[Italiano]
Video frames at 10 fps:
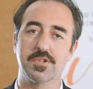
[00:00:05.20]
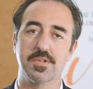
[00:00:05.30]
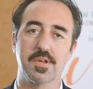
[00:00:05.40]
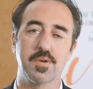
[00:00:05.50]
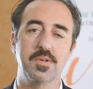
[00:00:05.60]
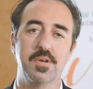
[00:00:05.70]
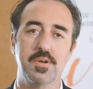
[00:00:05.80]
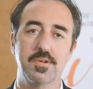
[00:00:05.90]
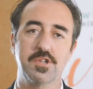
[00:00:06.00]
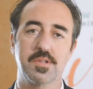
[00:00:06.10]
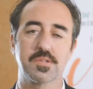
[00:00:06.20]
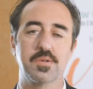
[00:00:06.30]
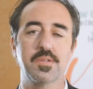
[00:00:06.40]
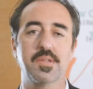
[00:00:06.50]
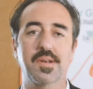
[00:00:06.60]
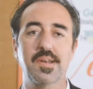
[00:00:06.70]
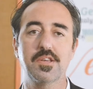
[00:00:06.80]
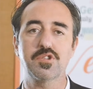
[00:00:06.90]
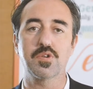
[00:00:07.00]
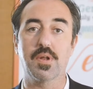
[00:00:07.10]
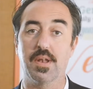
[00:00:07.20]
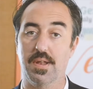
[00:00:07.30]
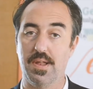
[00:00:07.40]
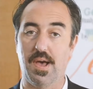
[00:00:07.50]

Città Slow eh, International,